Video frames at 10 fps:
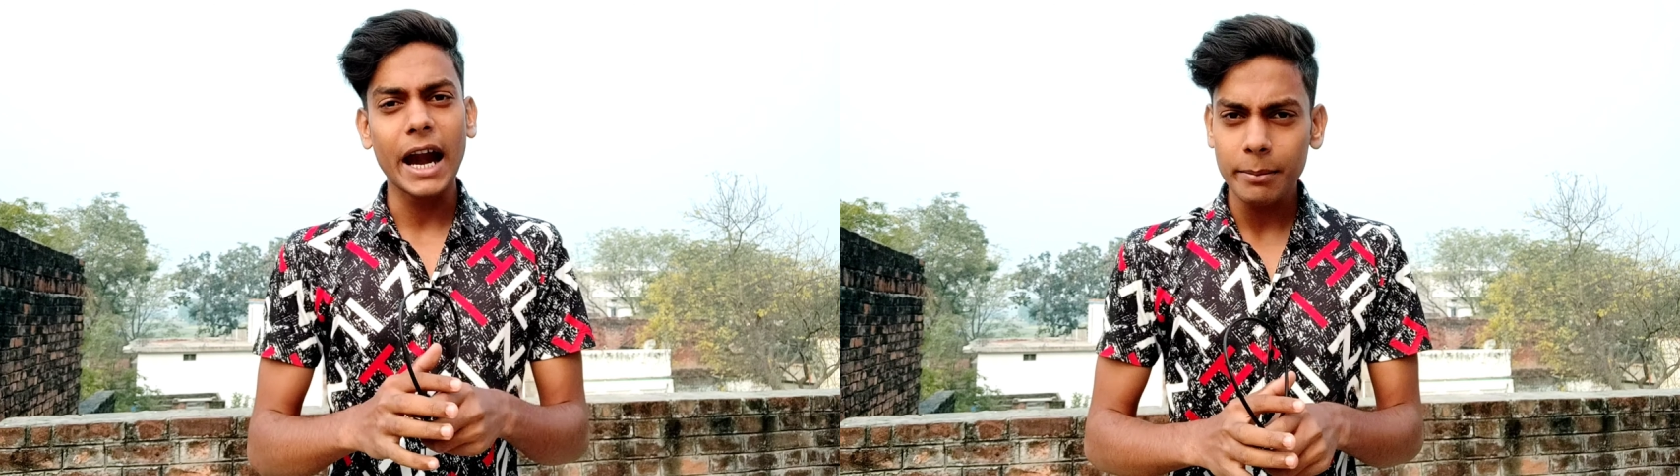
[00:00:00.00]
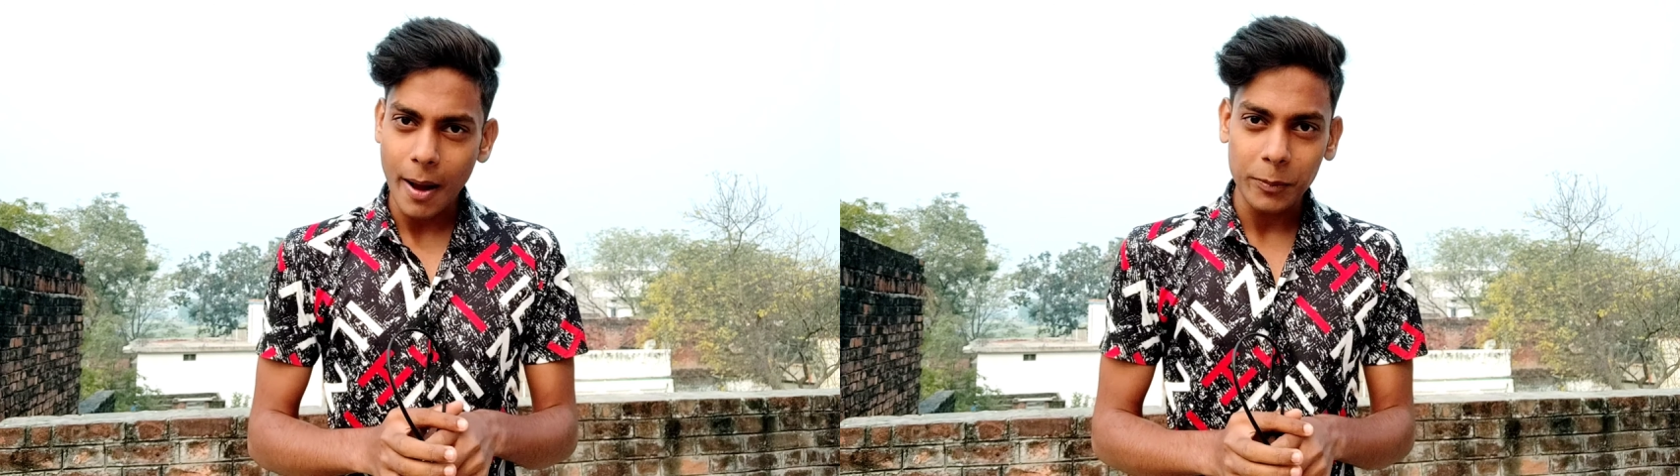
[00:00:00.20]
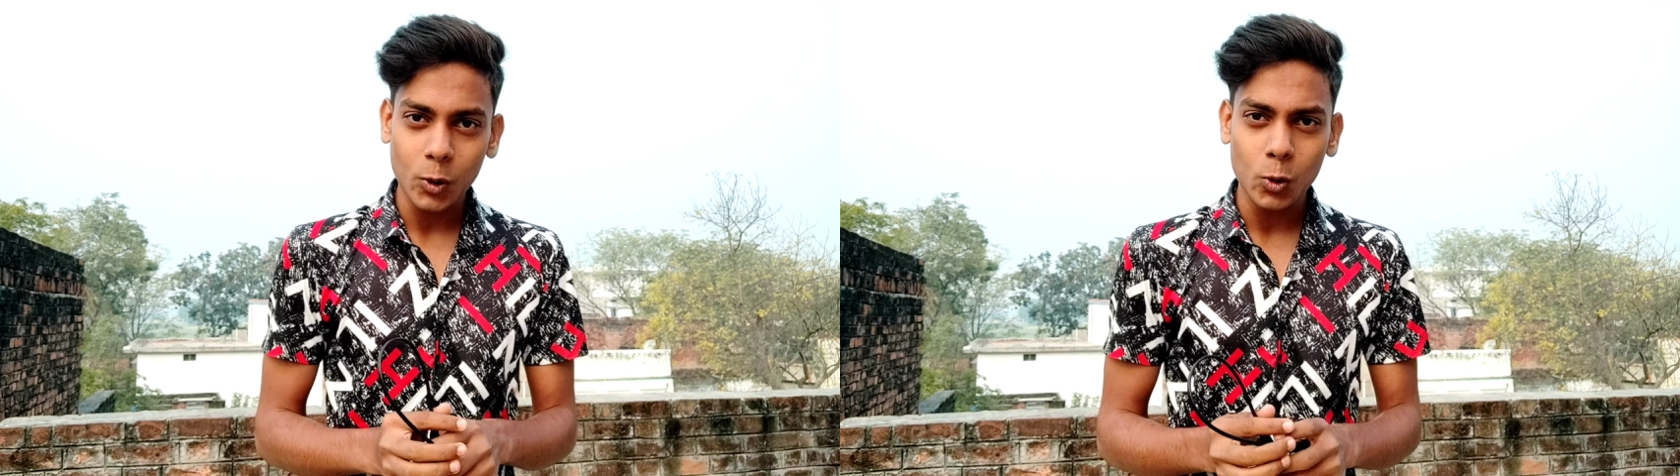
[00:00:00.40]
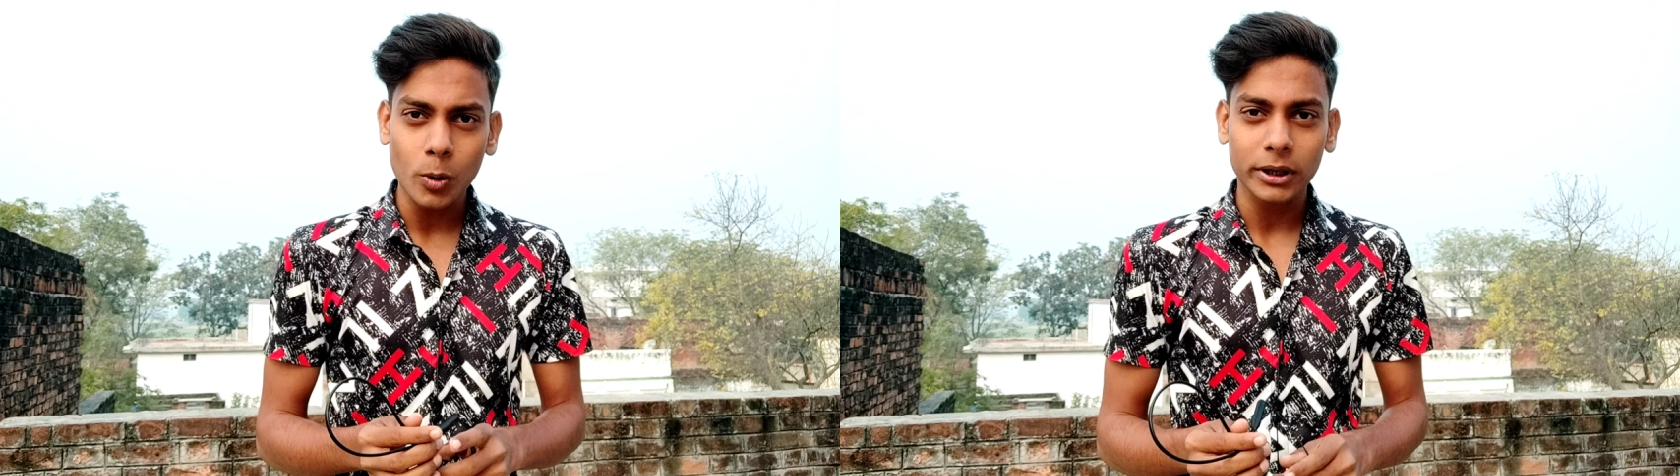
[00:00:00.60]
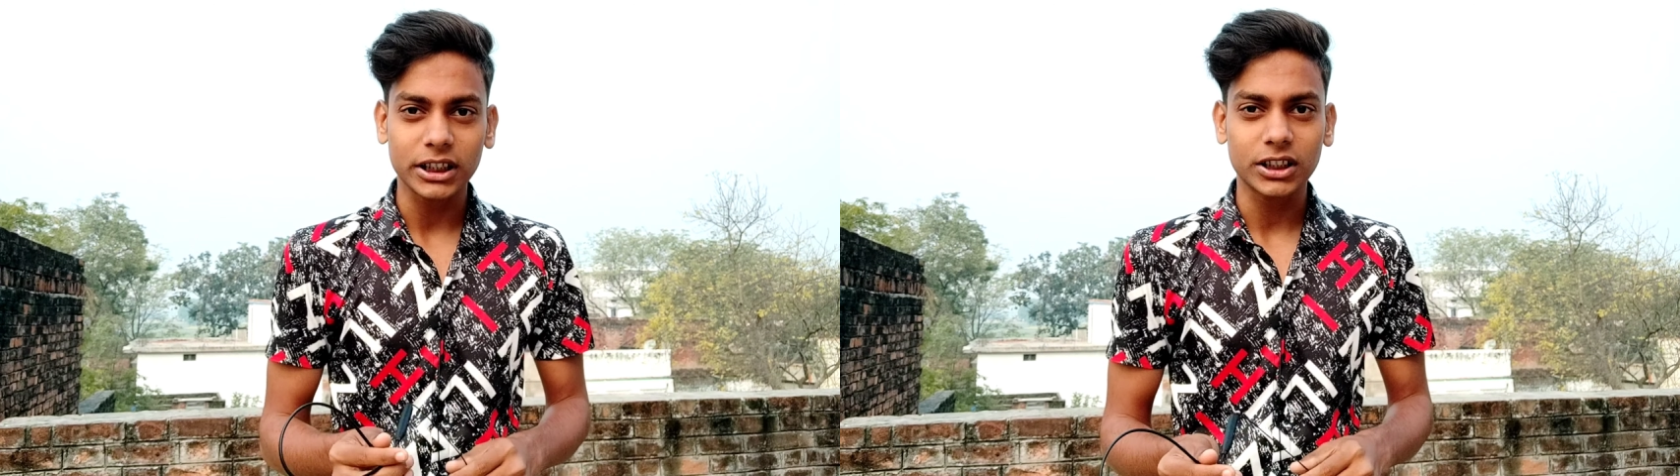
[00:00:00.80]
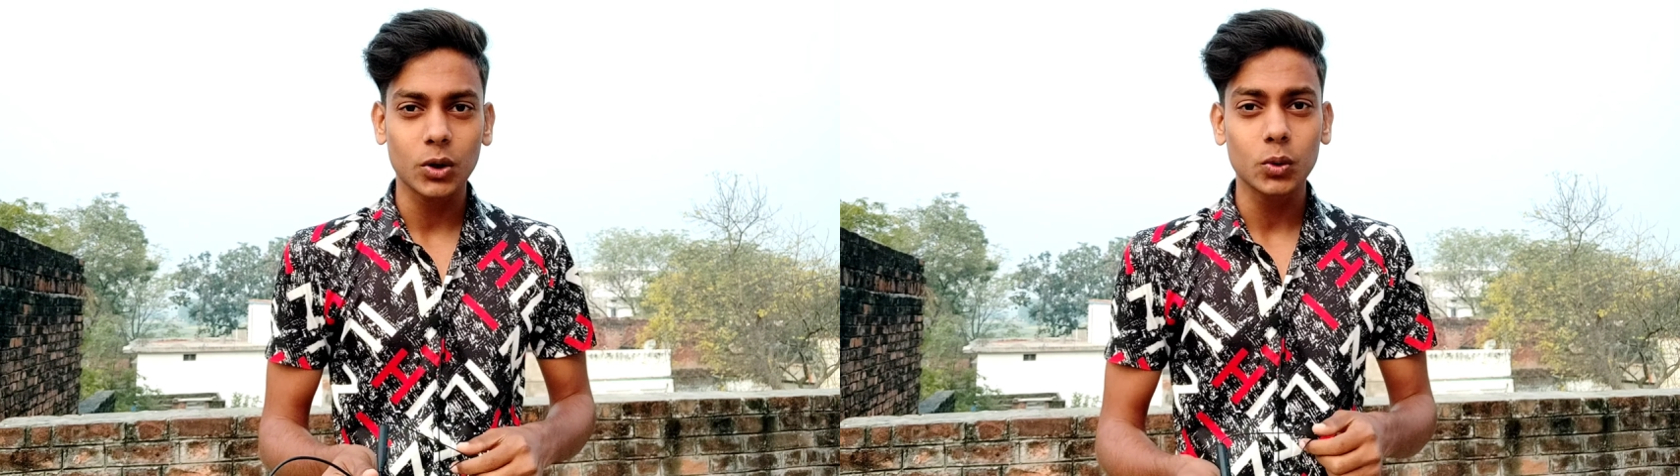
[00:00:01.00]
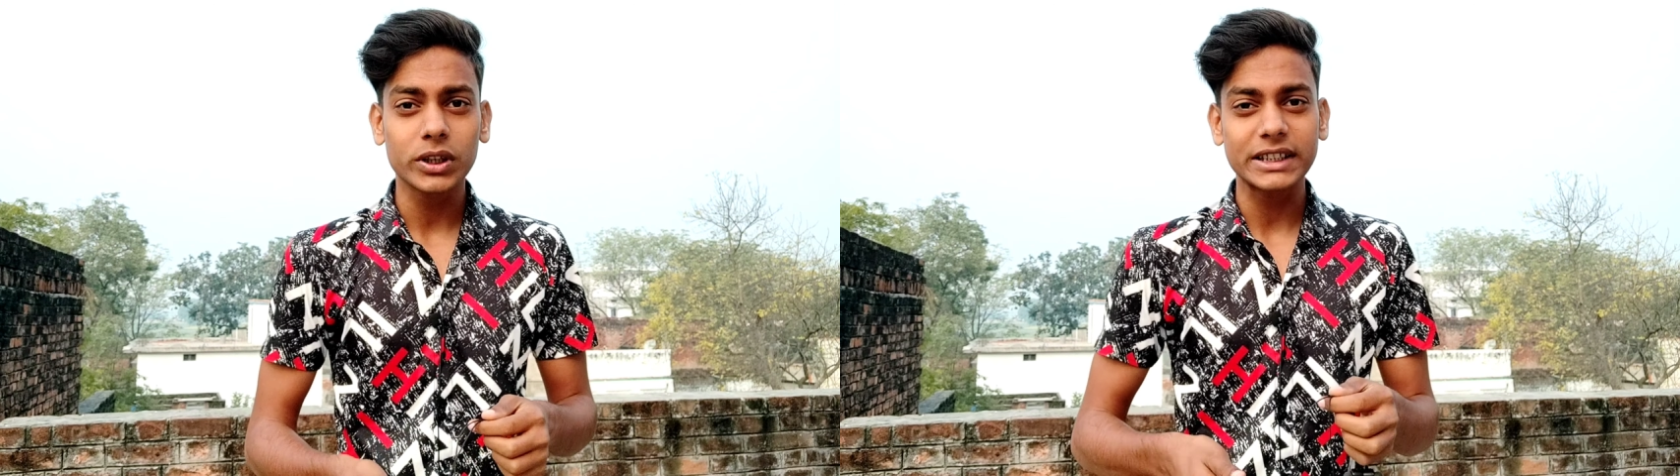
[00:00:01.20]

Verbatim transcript: एंड मैं आप लोगों को बताता हूँ